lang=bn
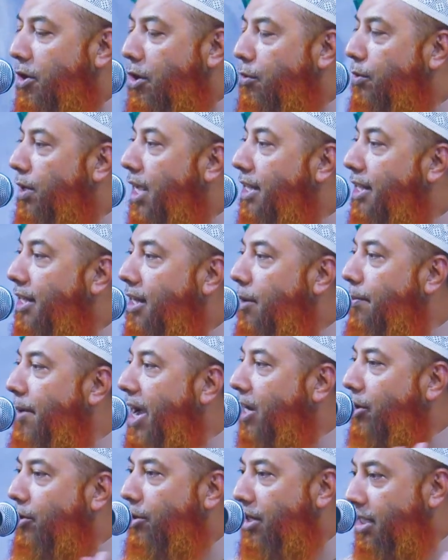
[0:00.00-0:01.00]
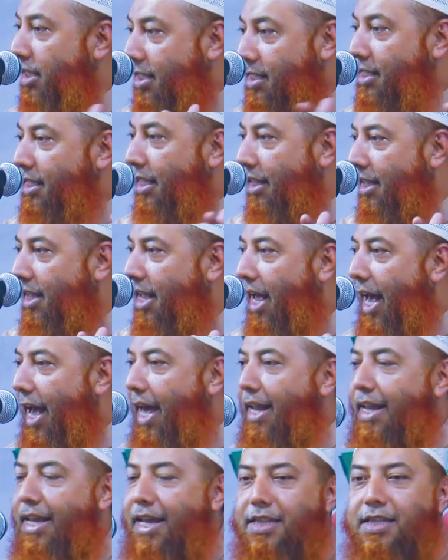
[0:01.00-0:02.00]
মনে ওনাদেরকে ভাগ করে দিছে
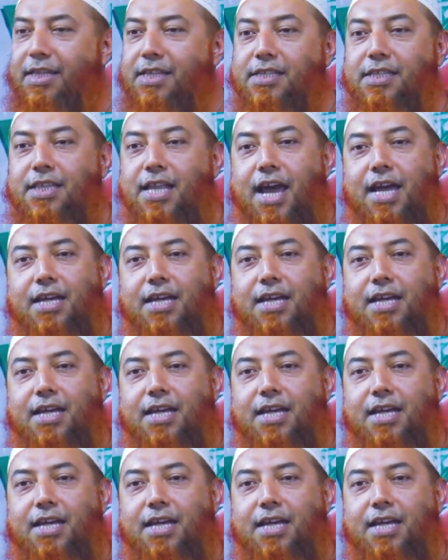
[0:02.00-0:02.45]
আলে আদিস না